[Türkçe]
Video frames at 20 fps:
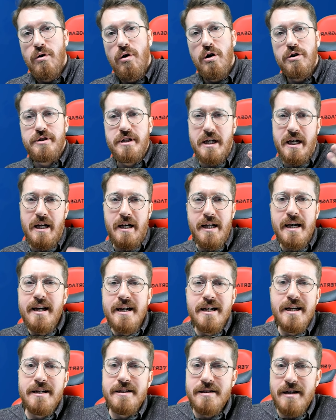O şekilde
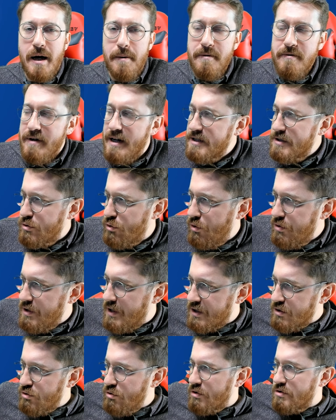gireriz abi. Varsa
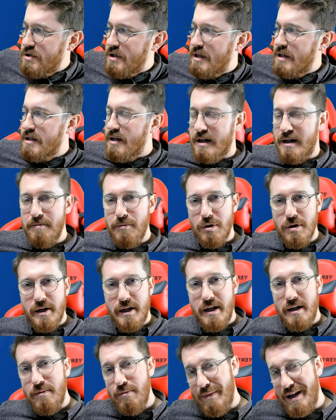oynarız yoksa da takım
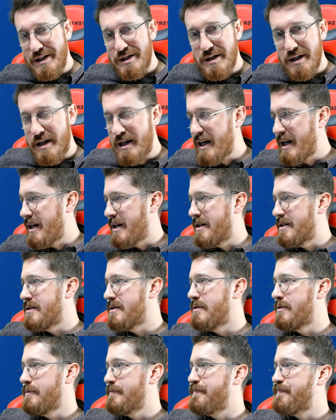olarak maçlara
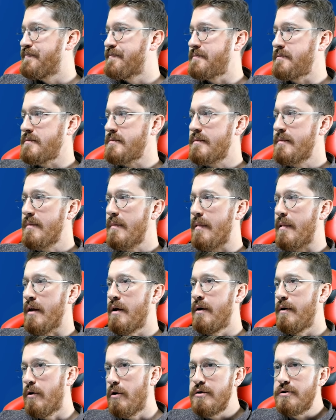gireriz.
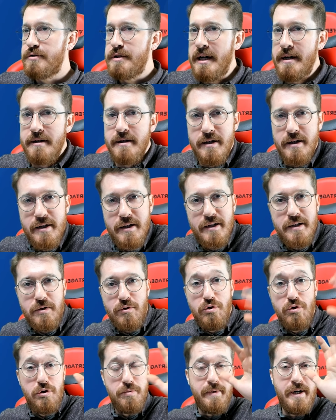O yüzden e,
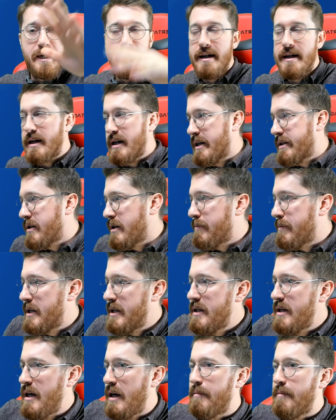kulübe
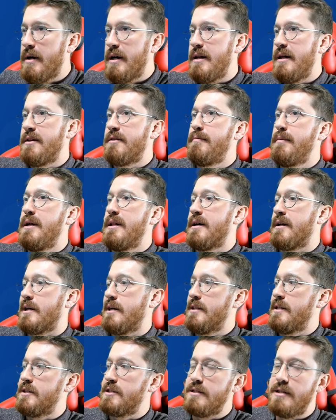katılmayı ihmal etmeyin
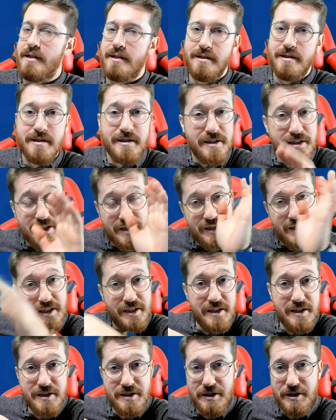arkadaşlar. Sizin
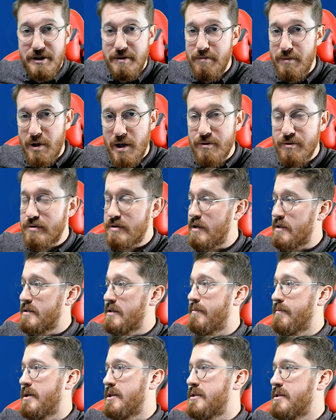istediğiniz için Brawl
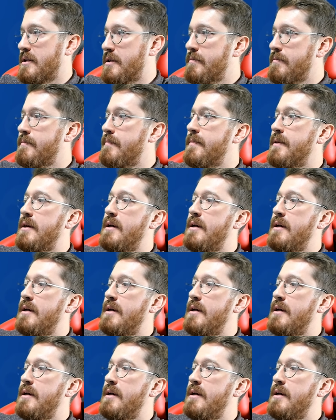Stars'a başladım.